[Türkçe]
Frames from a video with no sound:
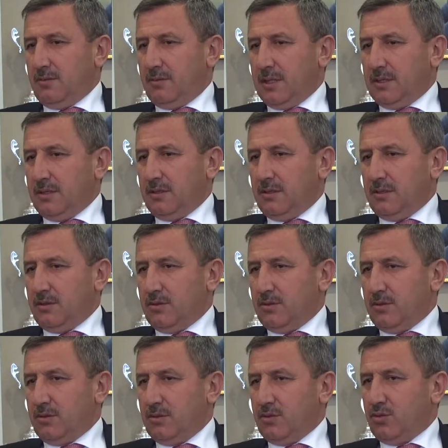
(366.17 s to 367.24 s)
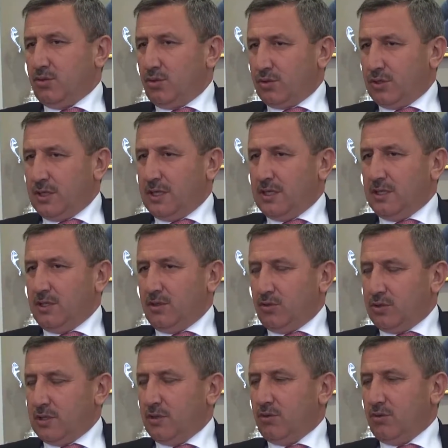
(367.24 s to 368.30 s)
ben çok daha iyi
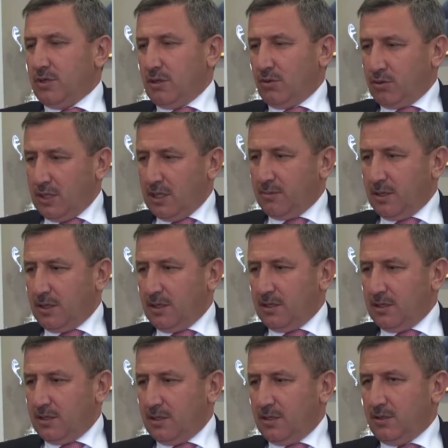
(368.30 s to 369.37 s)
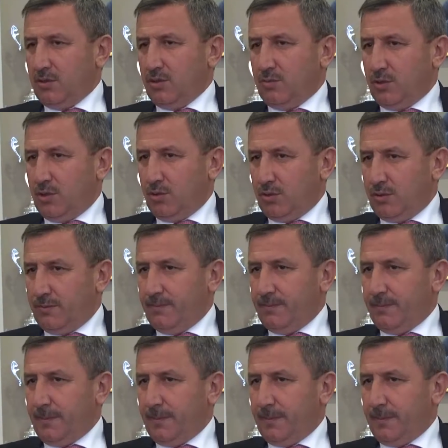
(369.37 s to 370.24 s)
güzel günlerin Kütahya beklediğini ümit ediyorum.